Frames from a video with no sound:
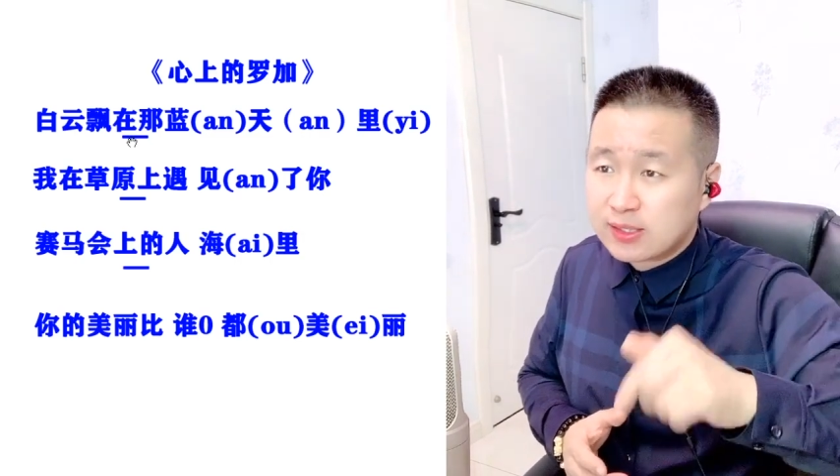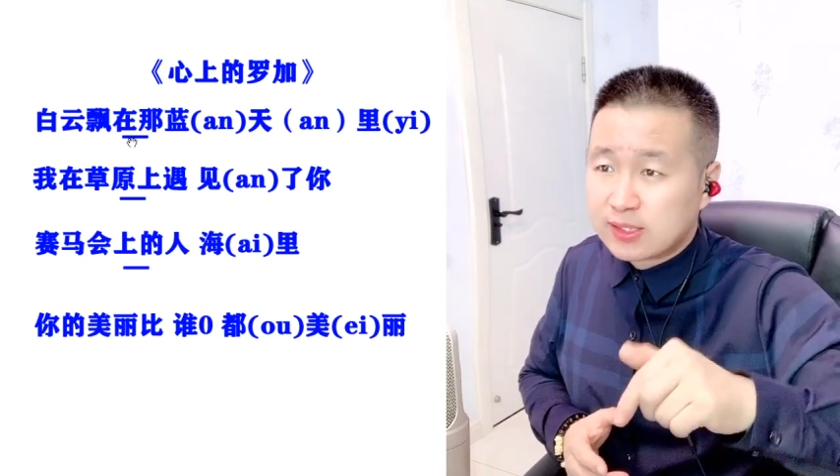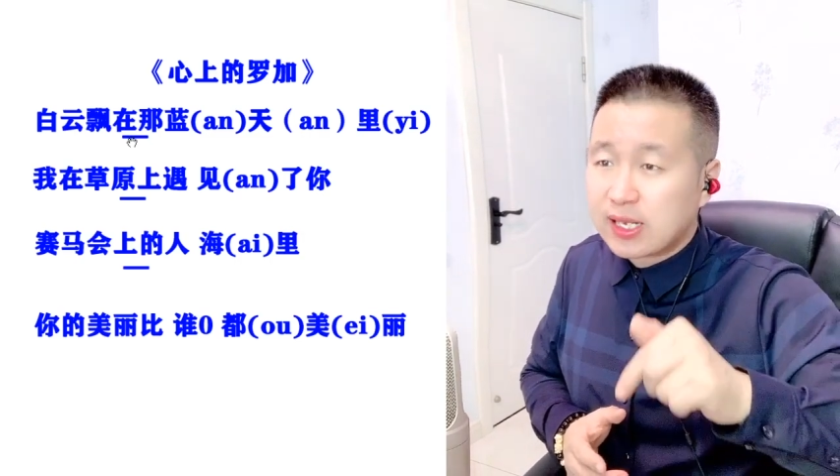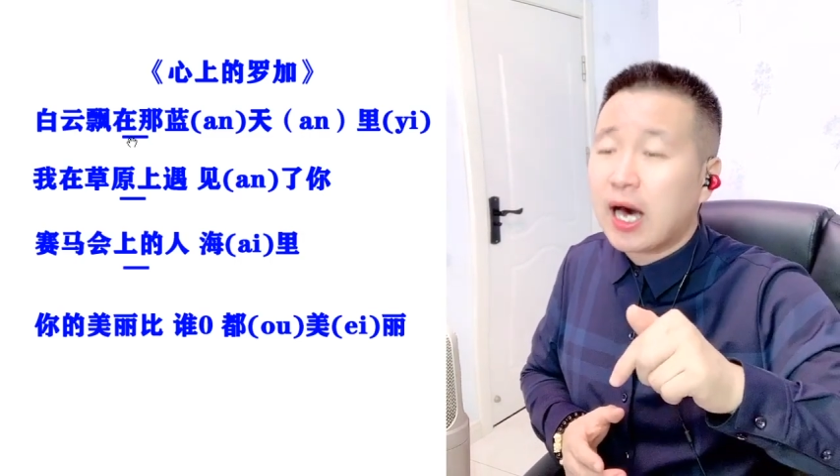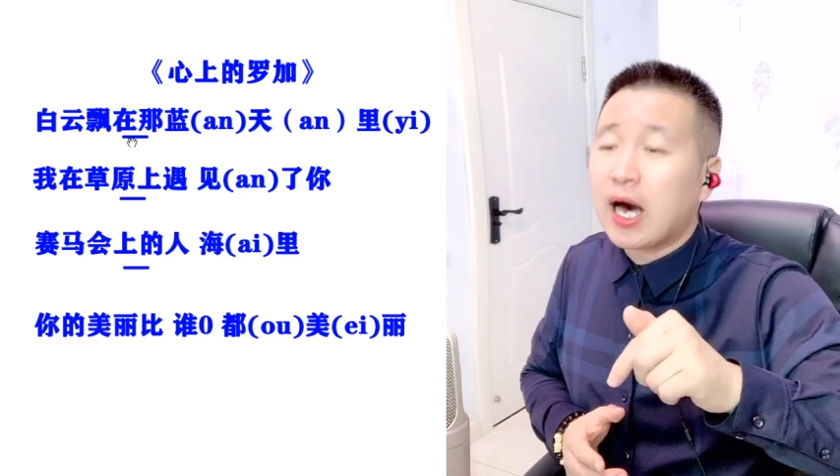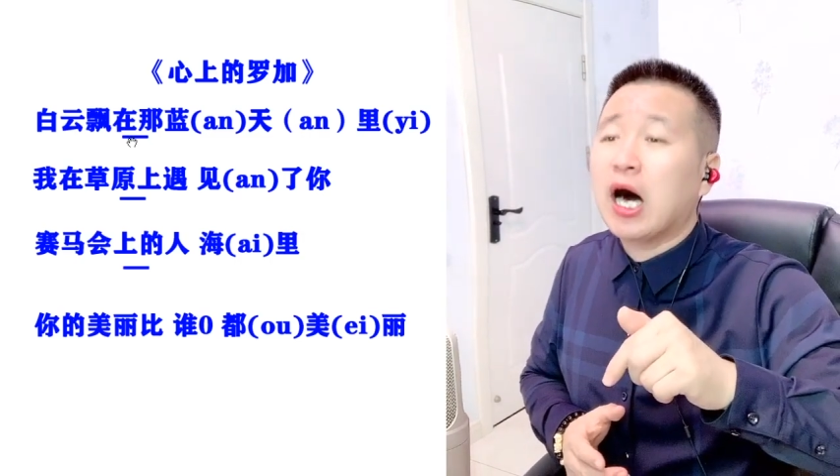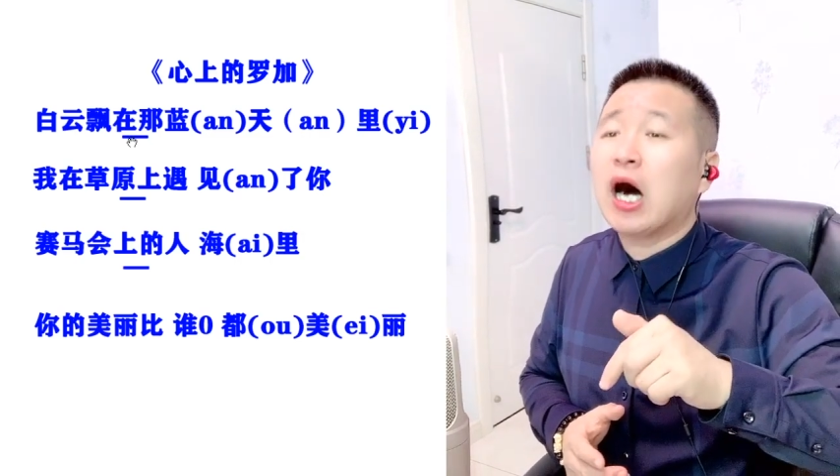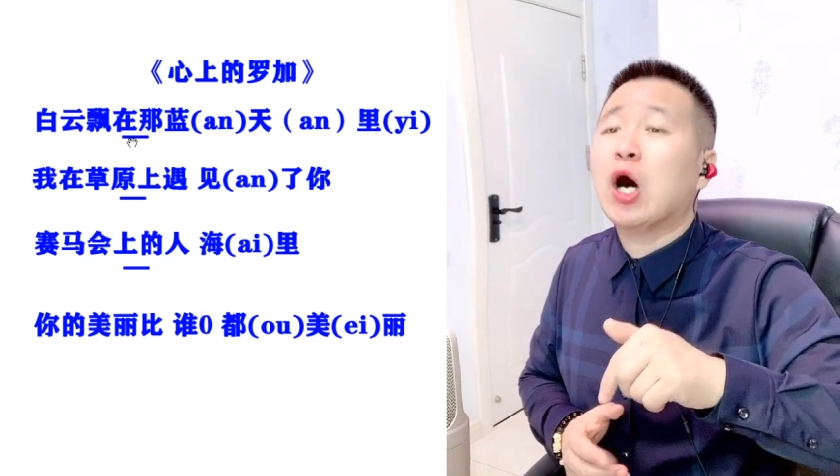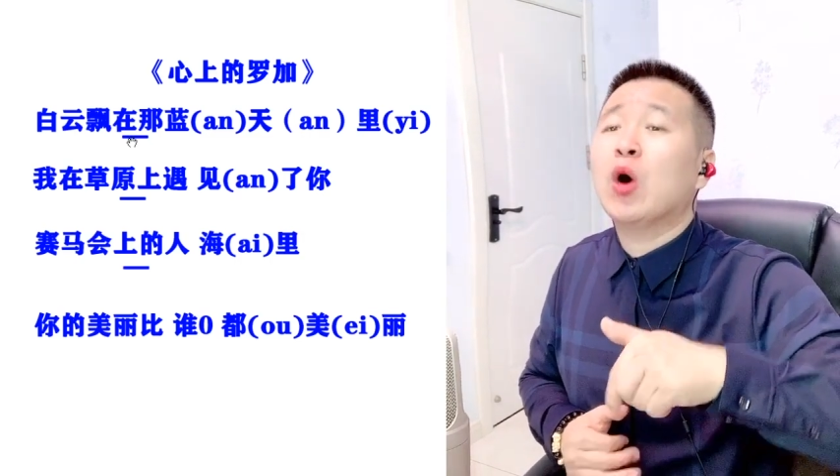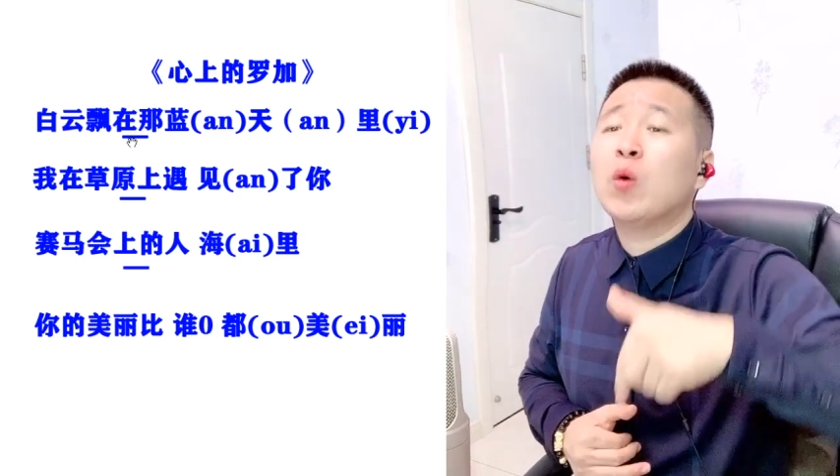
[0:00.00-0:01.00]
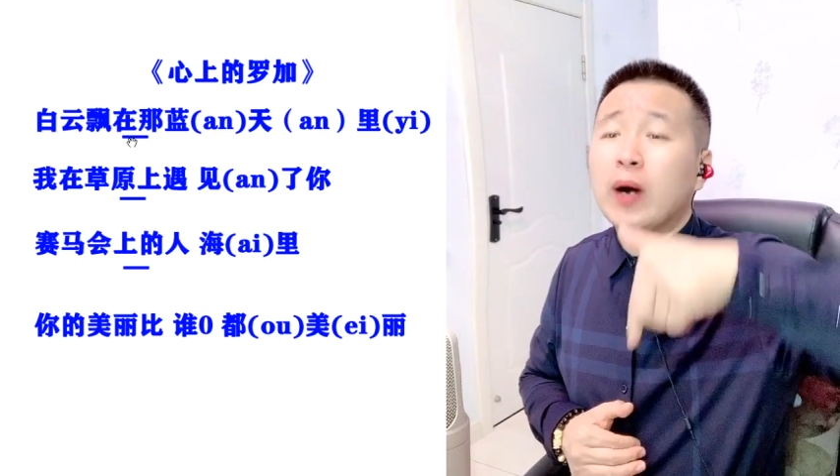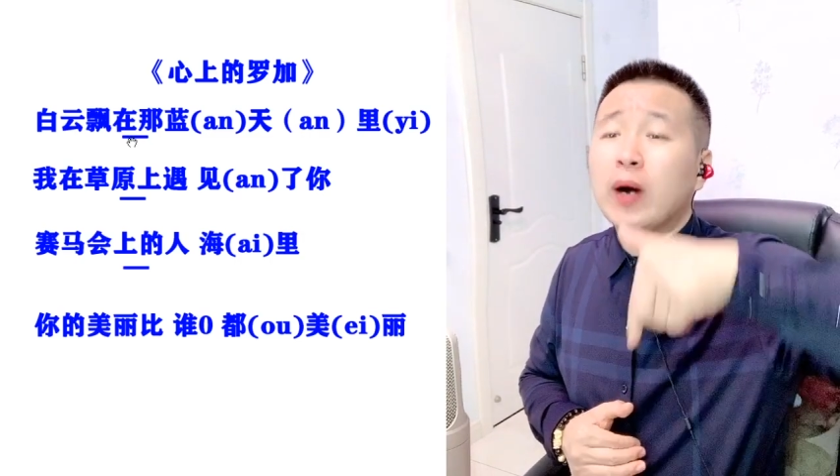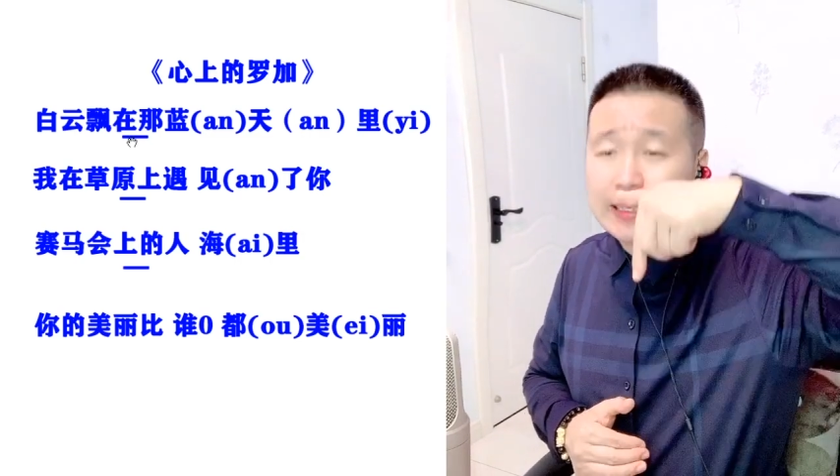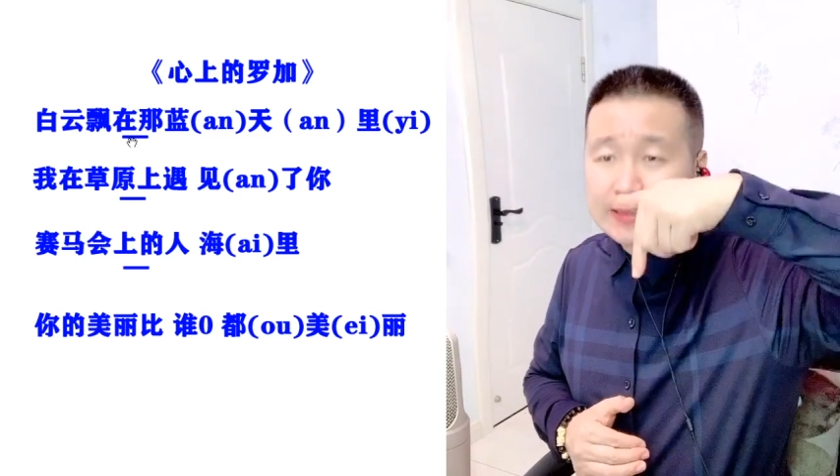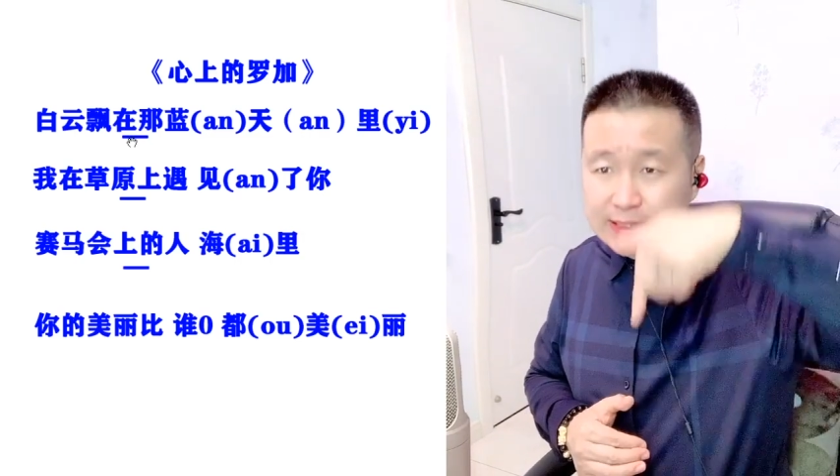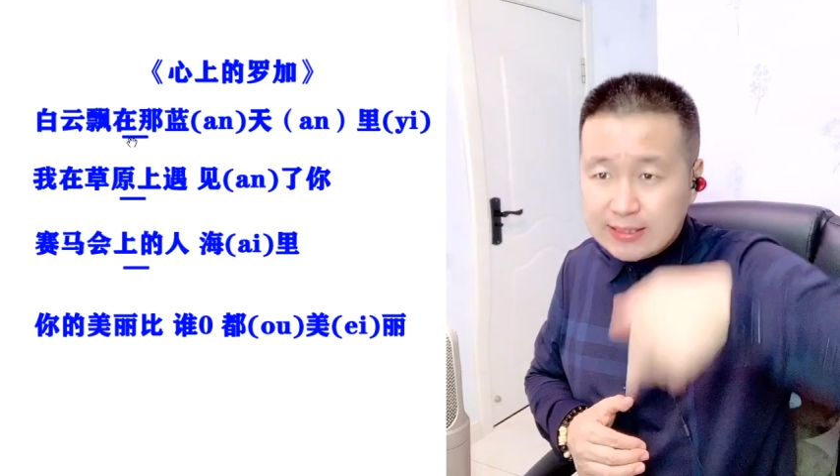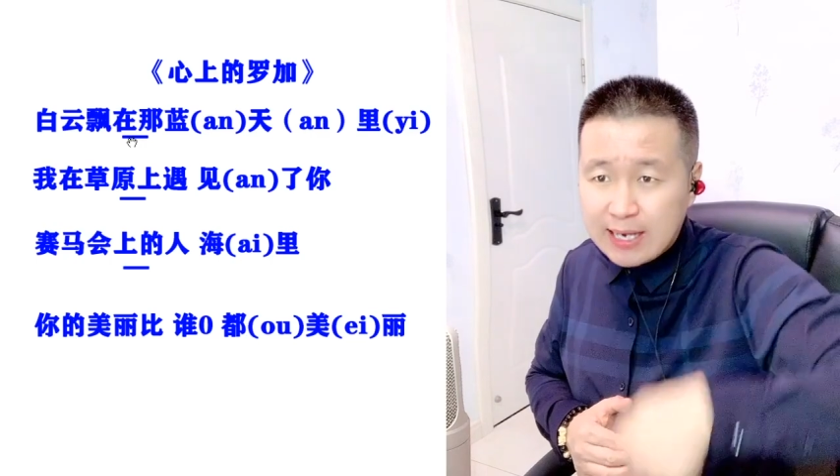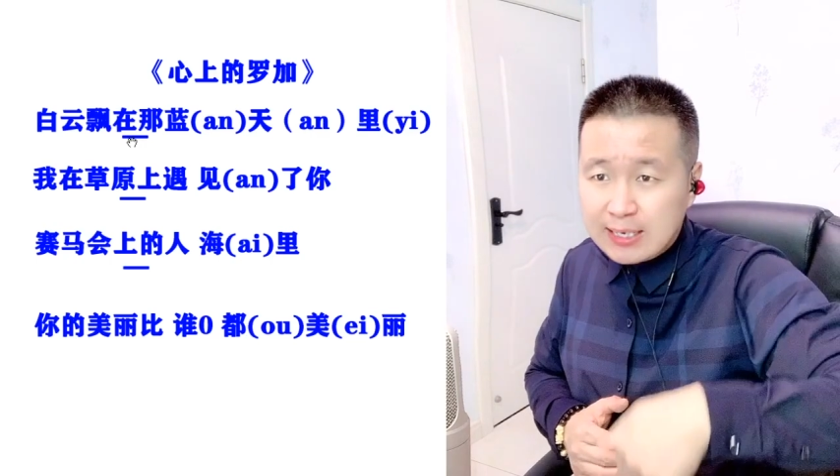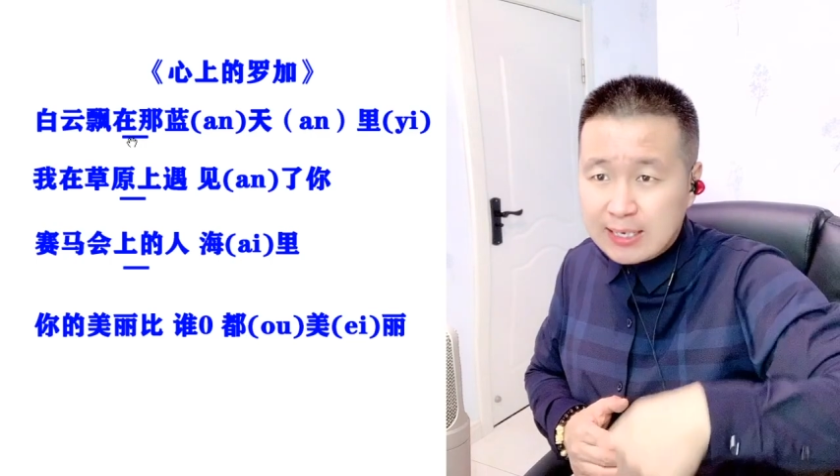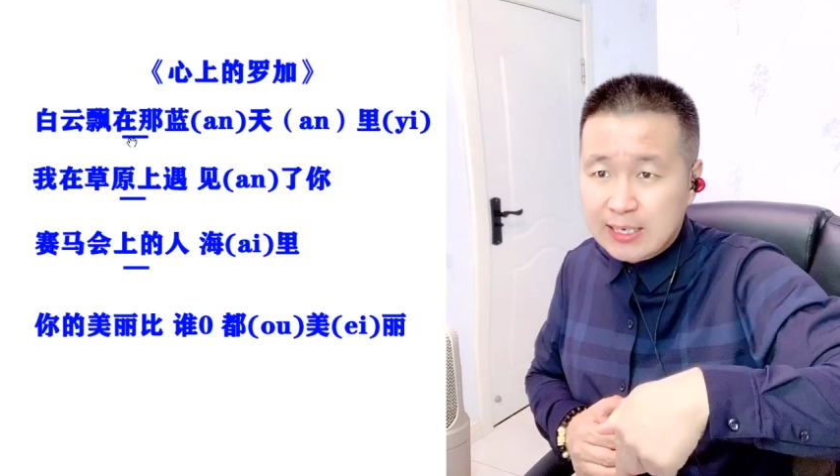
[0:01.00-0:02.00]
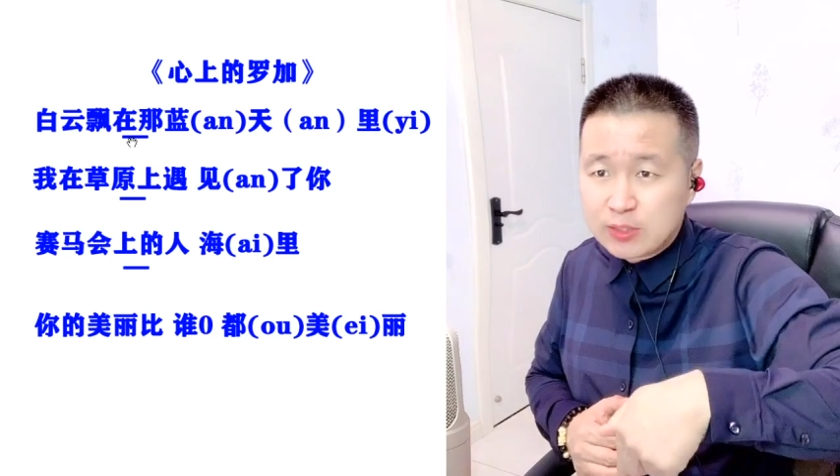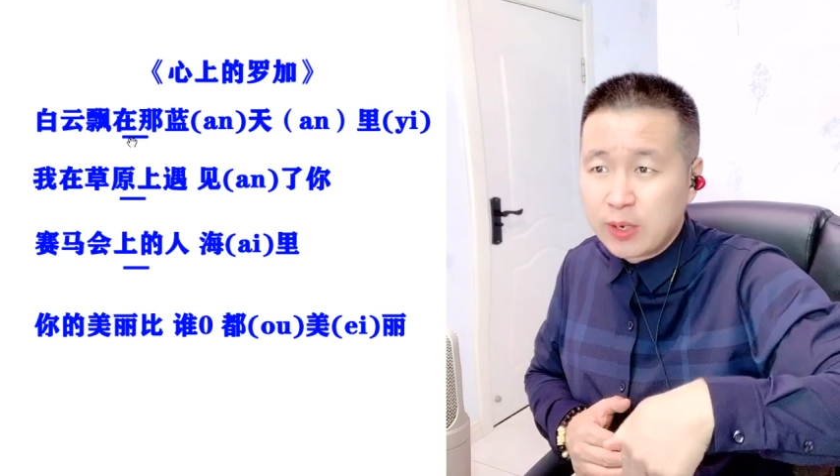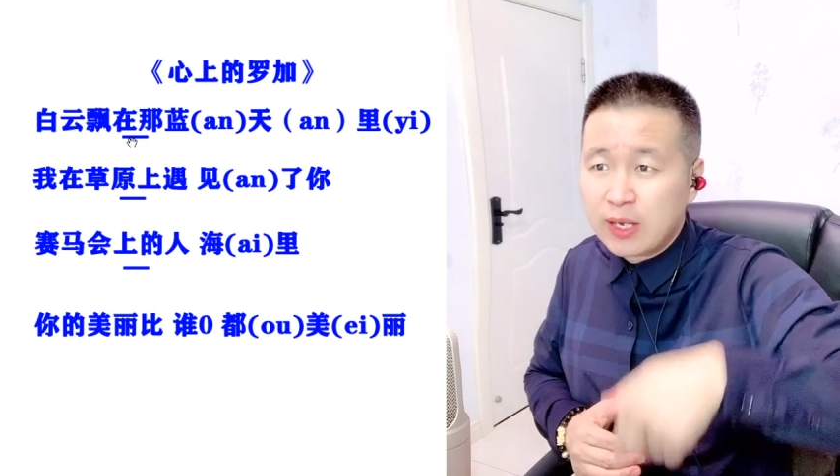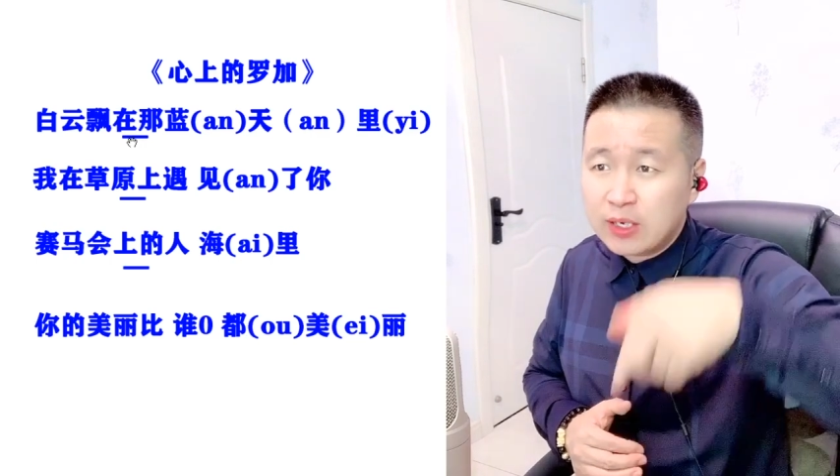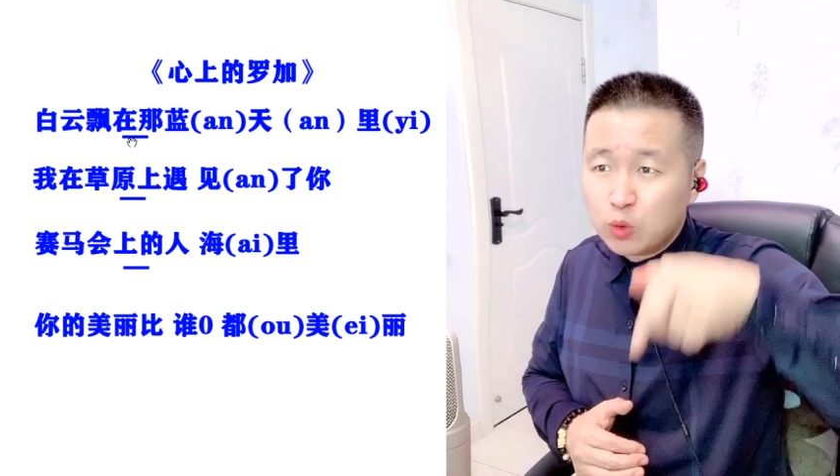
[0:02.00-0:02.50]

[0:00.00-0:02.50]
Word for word: 草啊，向下的感觉。